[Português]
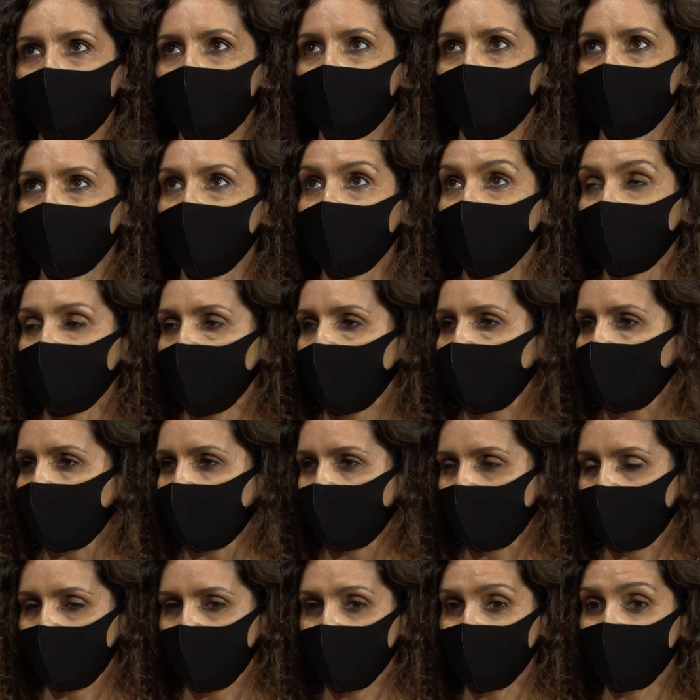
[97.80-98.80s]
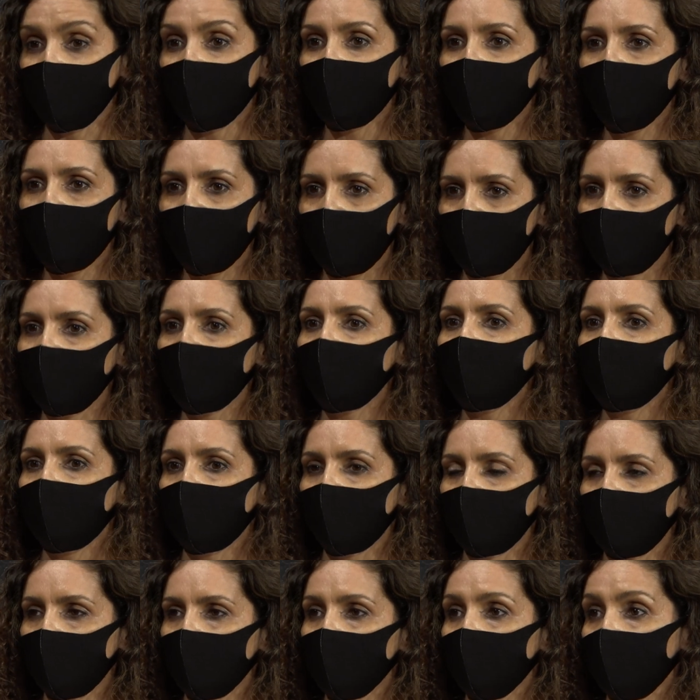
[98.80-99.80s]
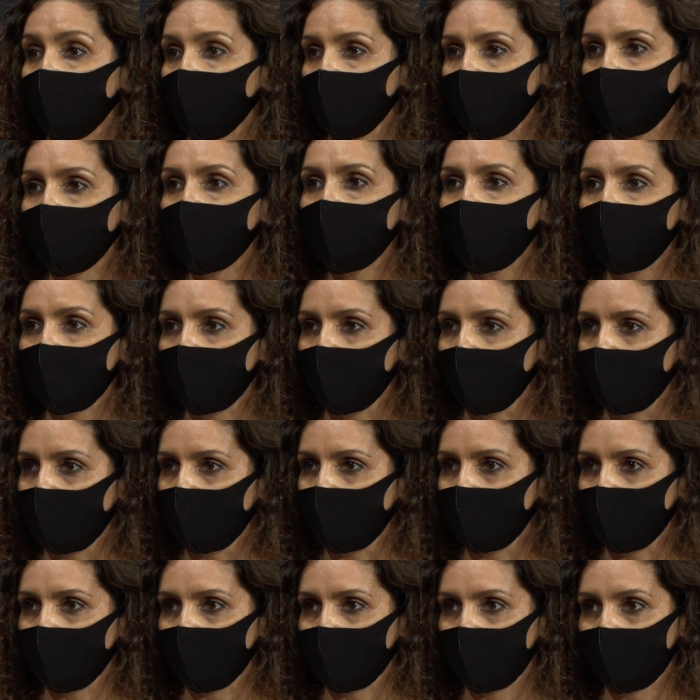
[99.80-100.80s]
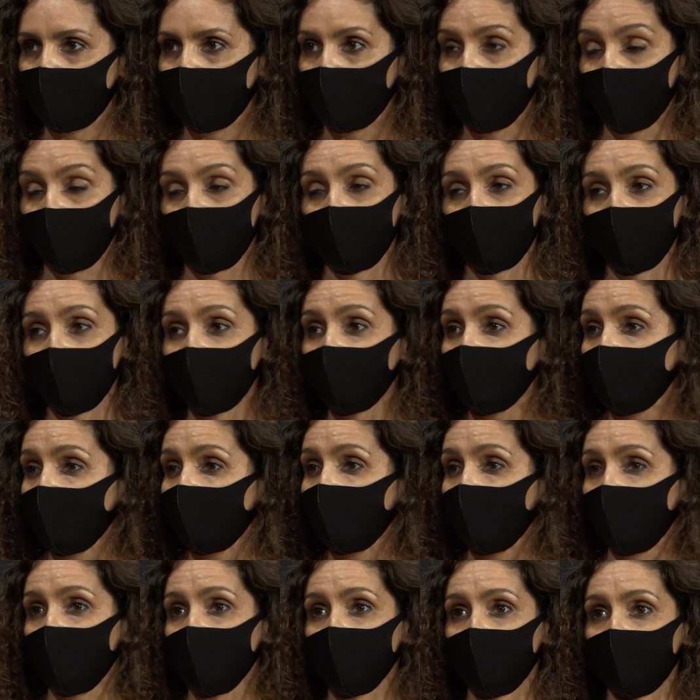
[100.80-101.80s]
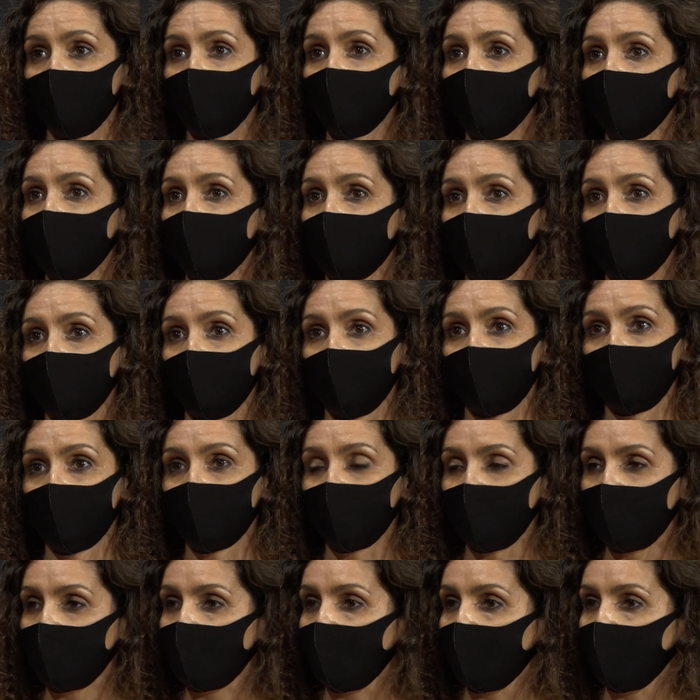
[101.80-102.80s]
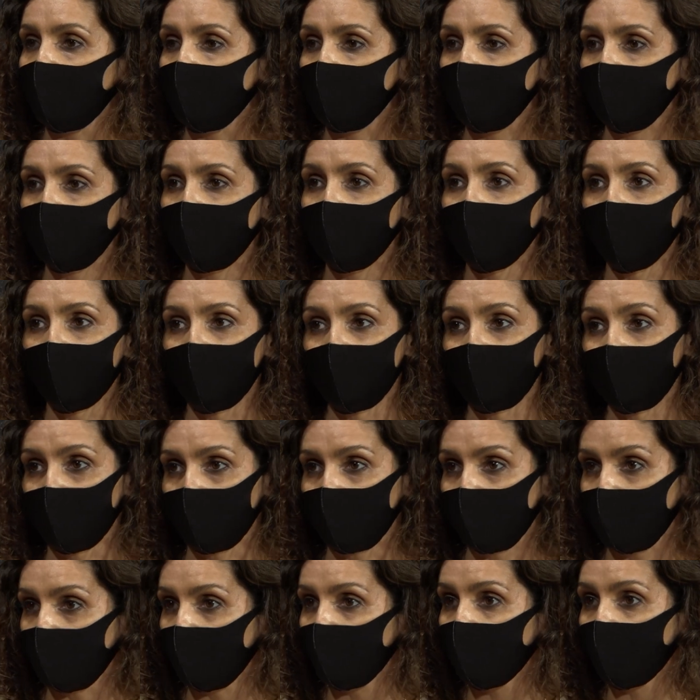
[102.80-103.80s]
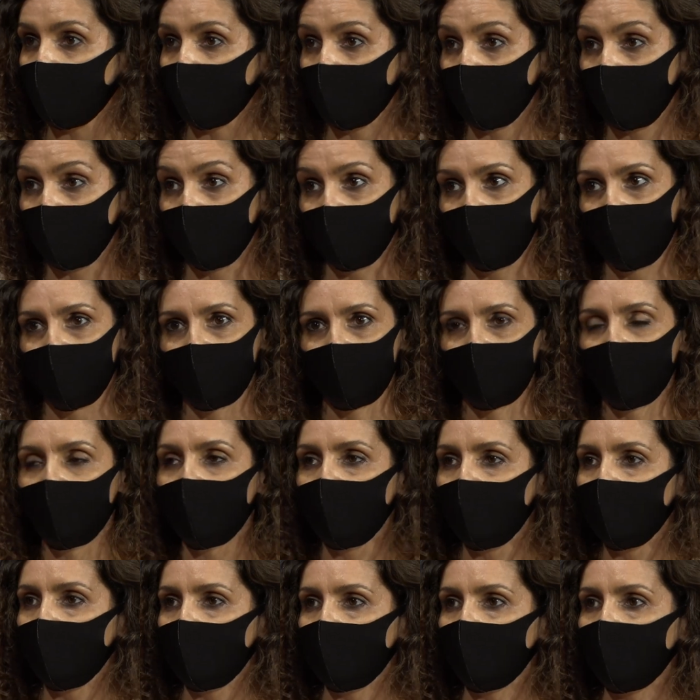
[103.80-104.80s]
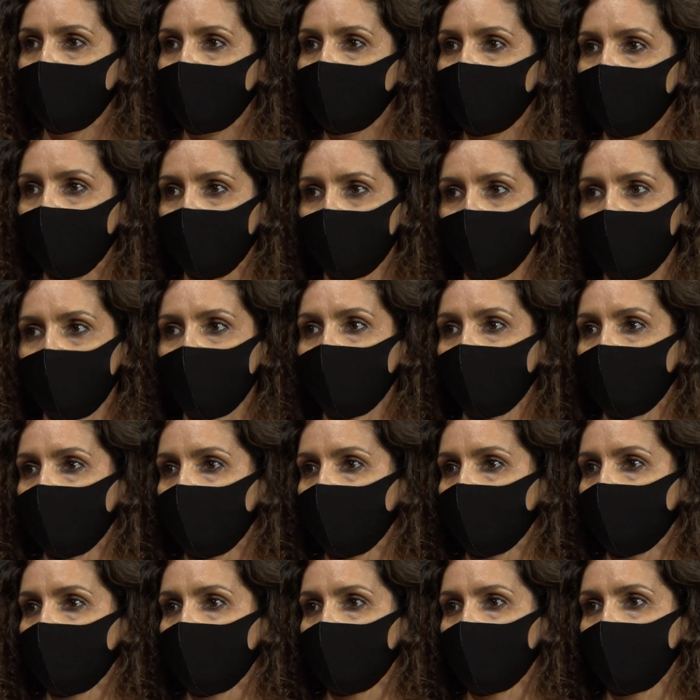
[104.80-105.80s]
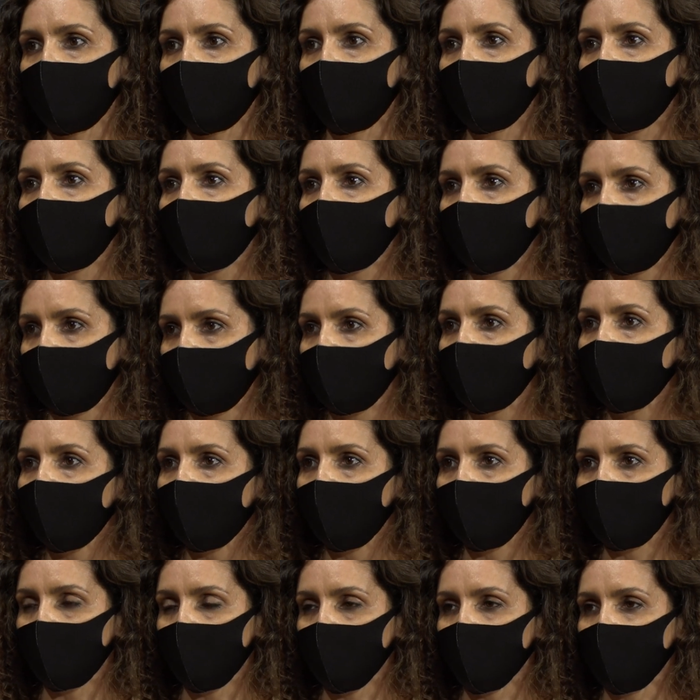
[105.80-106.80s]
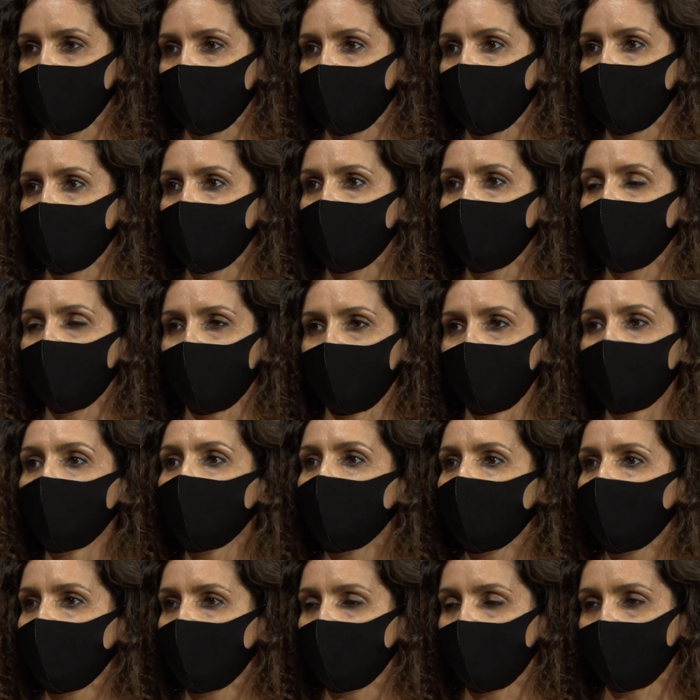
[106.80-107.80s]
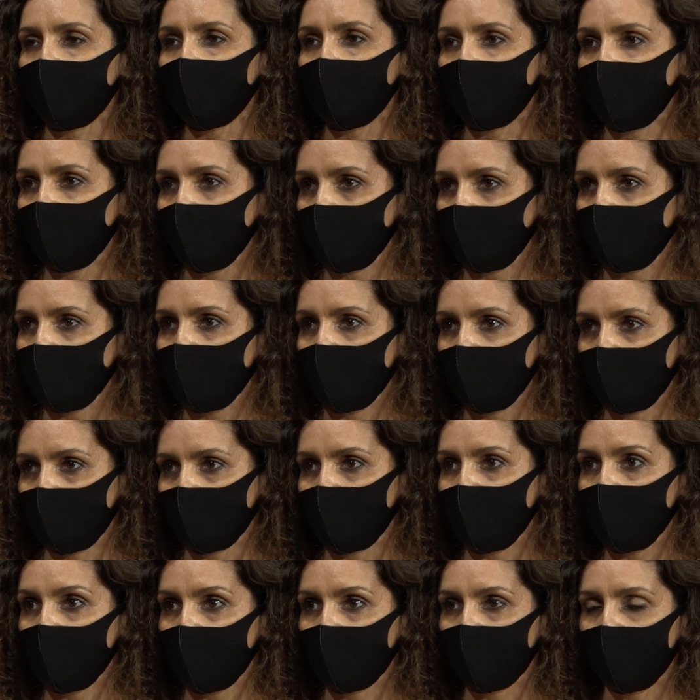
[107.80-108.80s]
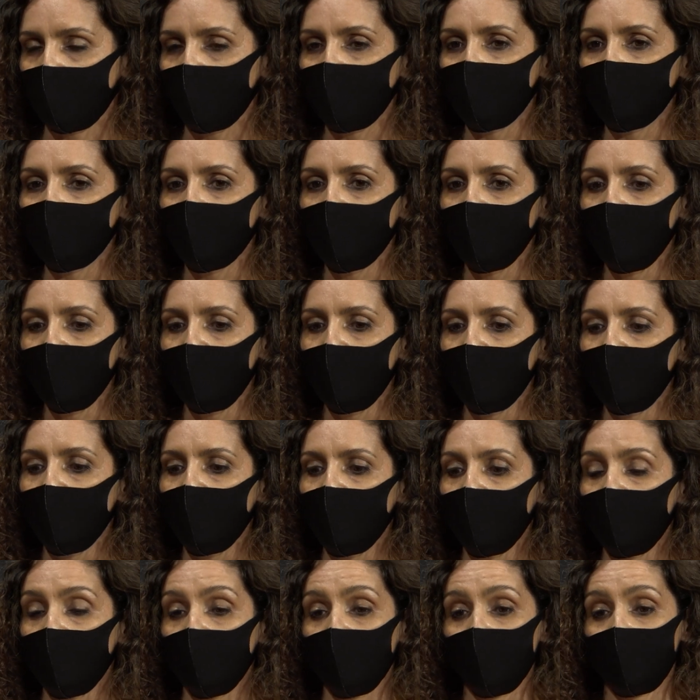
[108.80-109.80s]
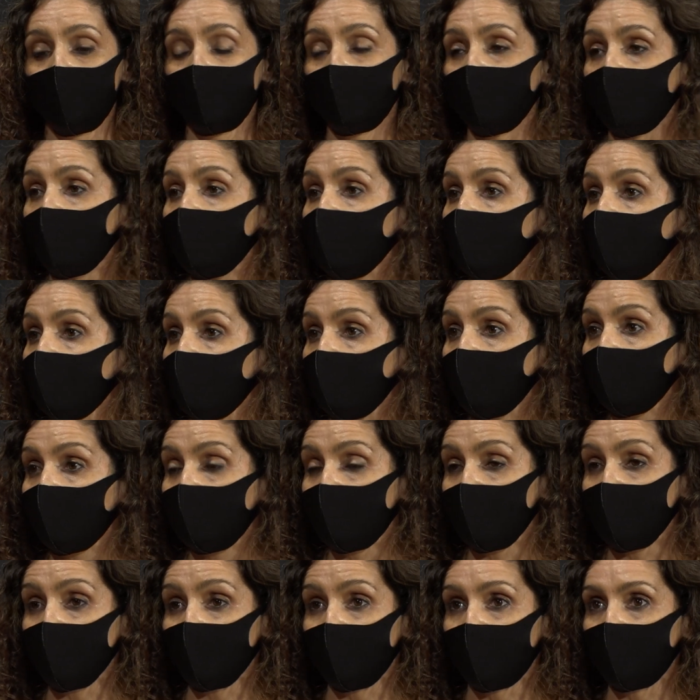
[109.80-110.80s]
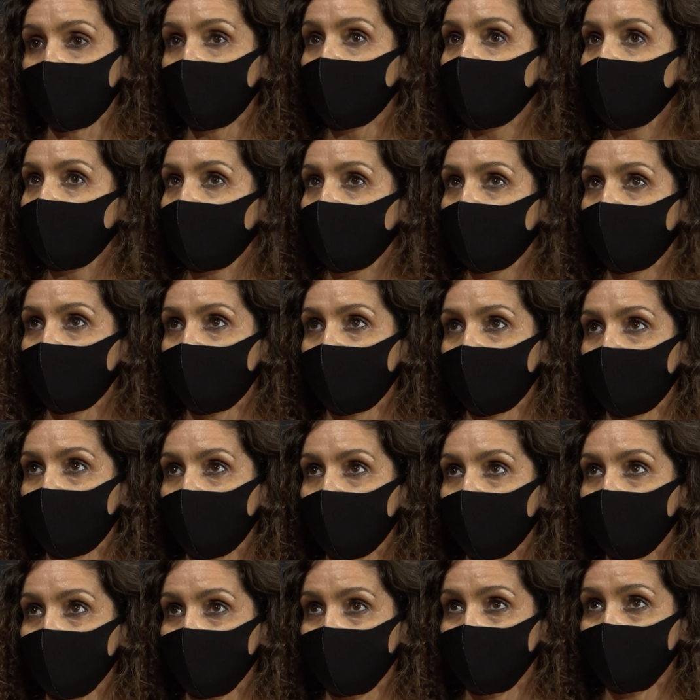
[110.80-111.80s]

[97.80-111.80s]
as mais drásticas, mas que realmente que surtiram efeito, porque os doentes do IPO são doentes que estão debilitados, e imunodeprimidos, não podem não é, ter contacto com nada que possa ainda deitar as defesas mais abaixo foi a, eh, principalmente a, eh,